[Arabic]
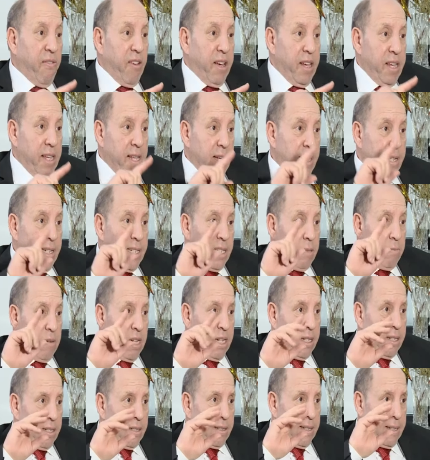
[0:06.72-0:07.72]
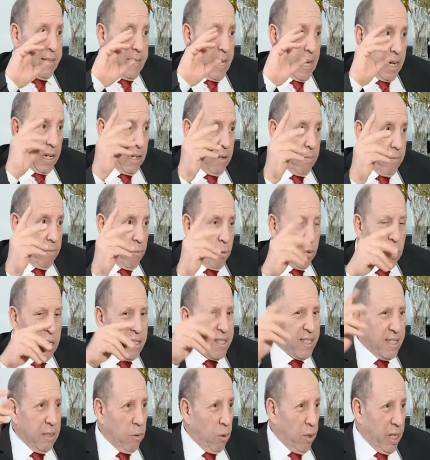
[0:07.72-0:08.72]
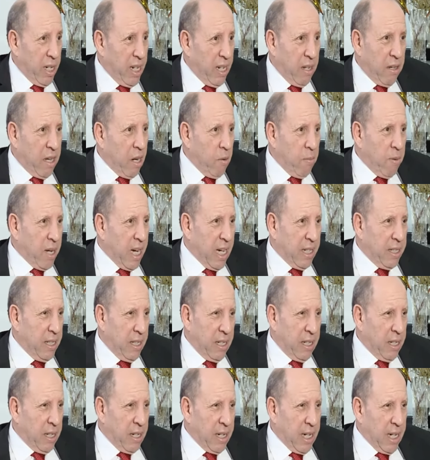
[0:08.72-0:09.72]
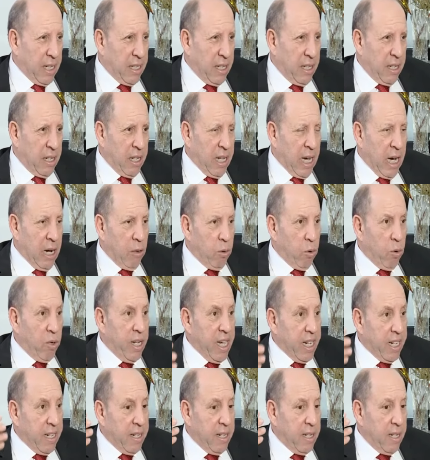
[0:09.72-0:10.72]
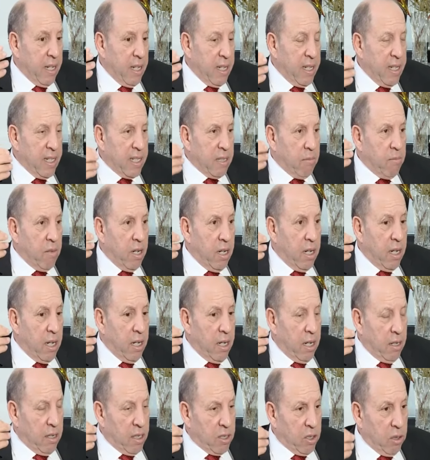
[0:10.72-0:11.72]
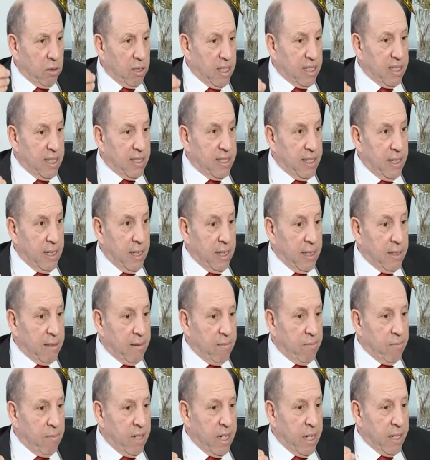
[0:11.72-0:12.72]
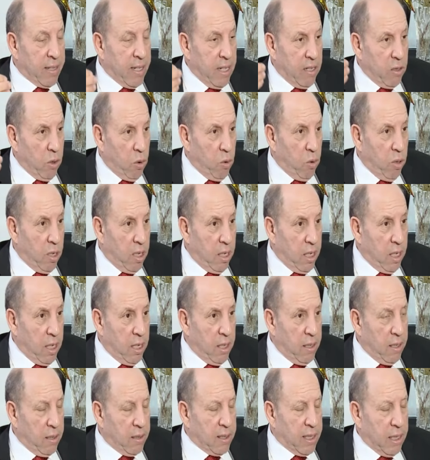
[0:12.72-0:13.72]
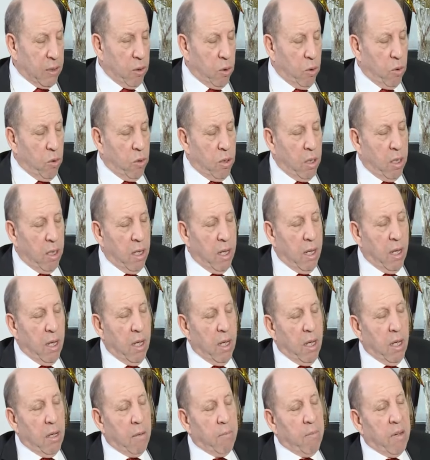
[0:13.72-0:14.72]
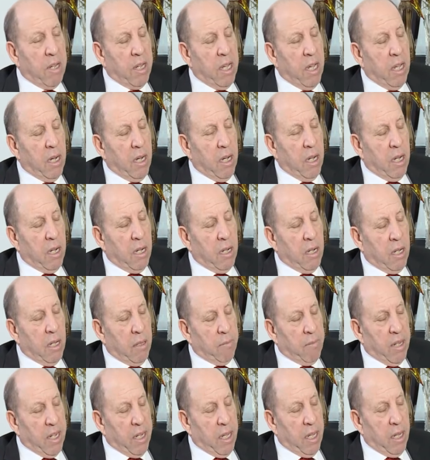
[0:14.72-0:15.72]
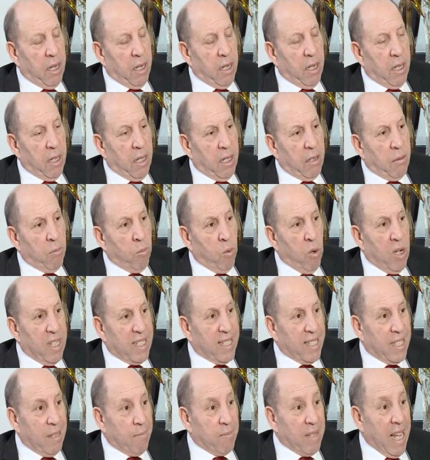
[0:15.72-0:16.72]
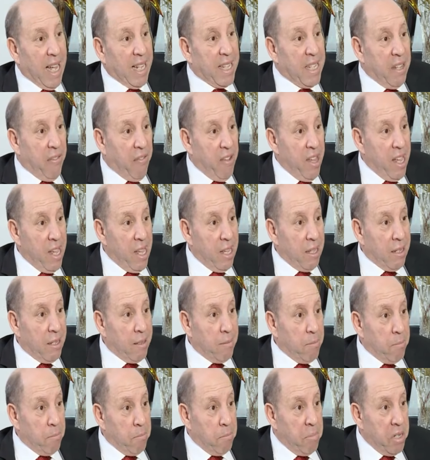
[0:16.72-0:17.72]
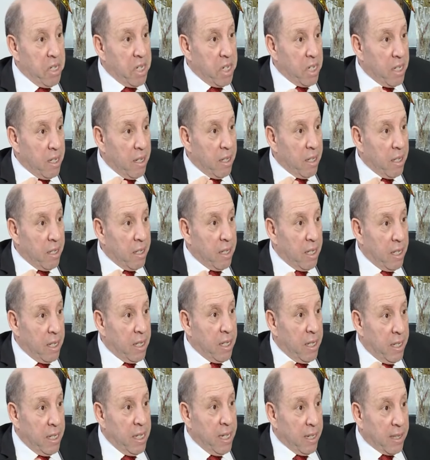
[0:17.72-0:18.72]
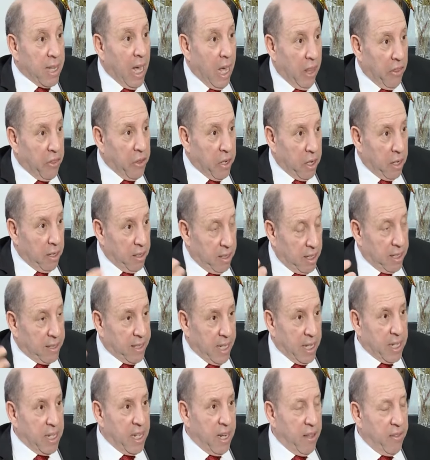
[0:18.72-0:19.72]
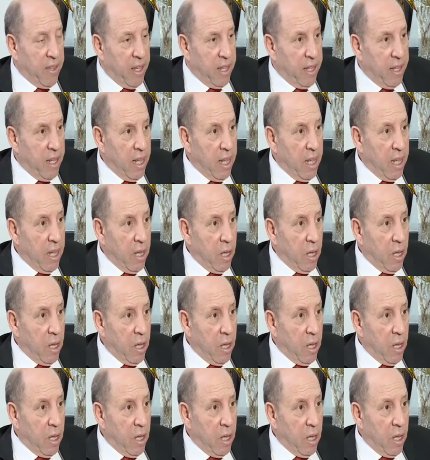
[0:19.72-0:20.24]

الدفاعيه يلزمها تتاقلم ونتصور انا راهم قاعدين قاعدين يحاولوا لكن يلزم السلطه السياسيه معناها تدعو تدعو ال معناها ال معناها المؤسسه تاع الدفاع باش هي تحضر للتغيير هذا